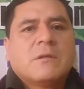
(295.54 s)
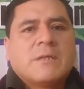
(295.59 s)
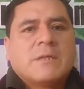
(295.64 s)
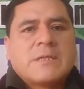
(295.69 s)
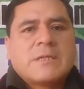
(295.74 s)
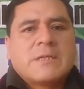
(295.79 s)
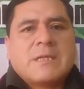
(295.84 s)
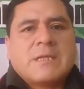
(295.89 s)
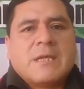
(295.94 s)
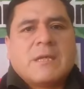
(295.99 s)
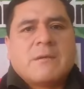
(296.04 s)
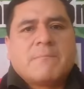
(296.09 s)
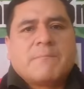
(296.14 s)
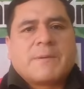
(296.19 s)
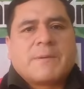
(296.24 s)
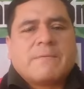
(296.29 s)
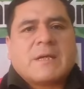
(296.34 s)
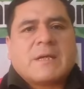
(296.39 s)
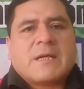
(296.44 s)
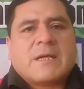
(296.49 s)
siempre
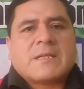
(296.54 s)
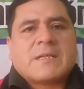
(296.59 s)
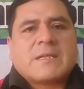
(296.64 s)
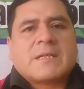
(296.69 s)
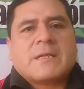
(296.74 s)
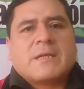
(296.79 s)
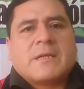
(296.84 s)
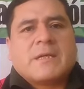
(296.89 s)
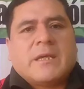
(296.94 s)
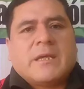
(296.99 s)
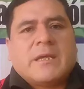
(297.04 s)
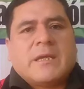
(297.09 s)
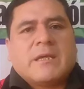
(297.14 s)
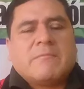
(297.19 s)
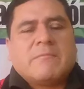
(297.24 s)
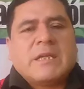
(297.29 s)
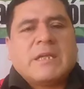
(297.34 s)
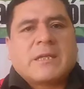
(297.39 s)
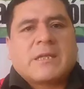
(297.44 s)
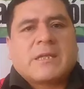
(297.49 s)
va en
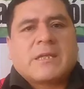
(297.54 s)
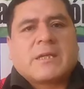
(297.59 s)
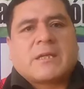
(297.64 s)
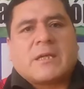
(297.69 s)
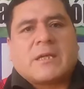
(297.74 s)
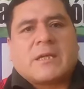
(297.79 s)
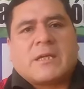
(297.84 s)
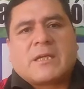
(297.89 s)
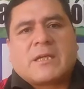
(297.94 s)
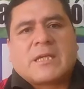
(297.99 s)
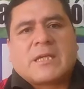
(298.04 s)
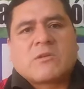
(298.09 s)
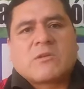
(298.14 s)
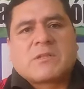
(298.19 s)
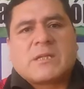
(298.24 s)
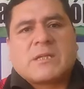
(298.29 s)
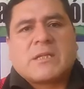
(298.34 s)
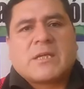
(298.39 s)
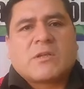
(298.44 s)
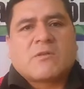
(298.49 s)
mirar de, en qué
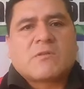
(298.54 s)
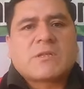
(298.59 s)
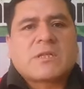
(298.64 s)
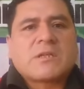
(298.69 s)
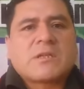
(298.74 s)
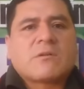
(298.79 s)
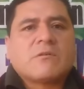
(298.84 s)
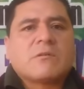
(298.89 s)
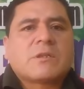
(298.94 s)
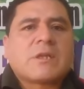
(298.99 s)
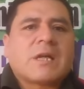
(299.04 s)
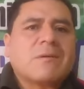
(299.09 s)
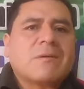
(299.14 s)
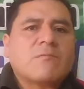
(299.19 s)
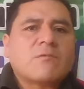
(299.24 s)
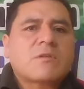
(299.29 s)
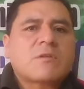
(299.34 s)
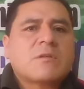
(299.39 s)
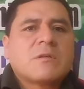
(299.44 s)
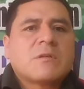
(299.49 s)
sociedad nos
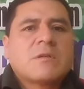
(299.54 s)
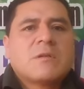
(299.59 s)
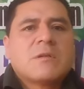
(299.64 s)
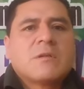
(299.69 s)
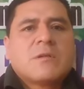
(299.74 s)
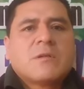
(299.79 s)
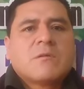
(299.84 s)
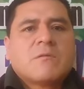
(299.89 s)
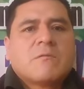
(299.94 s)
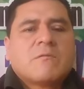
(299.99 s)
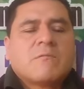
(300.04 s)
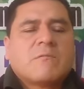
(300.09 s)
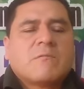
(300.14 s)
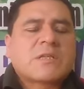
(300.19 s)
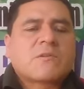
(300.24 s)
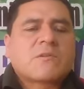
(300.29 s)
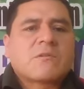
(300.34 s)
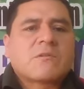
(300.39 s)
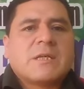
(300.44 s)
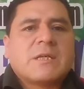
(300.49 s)
encontramos. Una
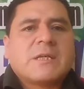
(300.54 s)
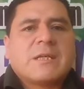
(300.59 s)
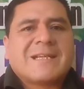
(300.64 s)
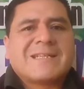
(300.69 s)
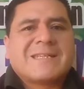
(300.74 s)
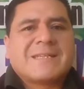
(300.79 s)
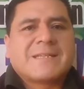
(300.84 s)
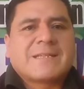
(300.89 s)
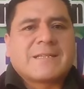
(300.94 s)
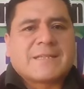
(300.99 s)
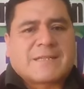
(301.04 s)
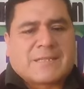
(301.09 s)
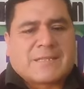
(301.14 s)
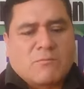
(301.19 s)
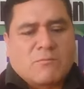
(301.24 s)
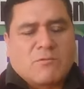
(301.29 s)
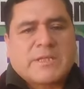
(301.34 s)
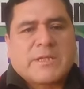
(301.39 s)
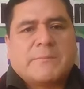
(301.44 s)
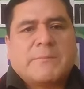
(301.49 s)
sociedad si es que
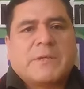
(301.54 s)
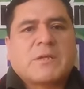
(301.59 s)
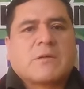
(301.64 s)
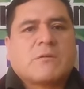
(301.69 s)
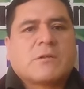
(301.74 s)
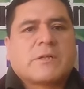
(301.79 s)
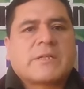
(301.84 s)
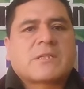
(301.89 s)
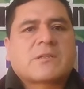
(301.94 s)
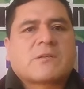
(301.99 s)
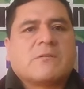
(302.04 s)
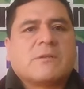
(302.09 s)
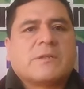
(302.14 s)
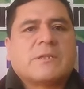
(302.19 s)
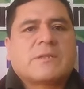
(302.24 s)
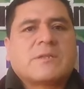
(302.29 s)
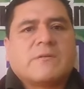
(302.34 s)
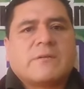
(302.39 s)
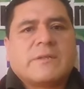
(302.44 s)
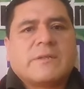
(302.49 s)
estamos en mejores
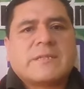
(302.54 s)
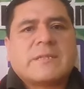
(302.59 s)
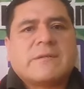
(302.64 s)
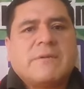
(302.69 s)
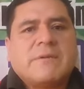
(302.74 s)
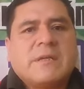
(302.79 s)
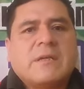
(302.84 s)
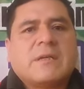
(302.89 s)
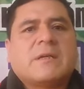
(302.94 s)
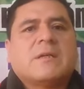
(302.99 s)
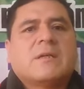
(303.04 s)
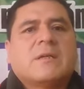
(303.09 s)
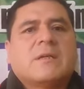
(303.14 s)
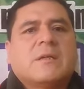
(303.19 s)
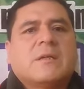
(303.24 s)
condiciones de vida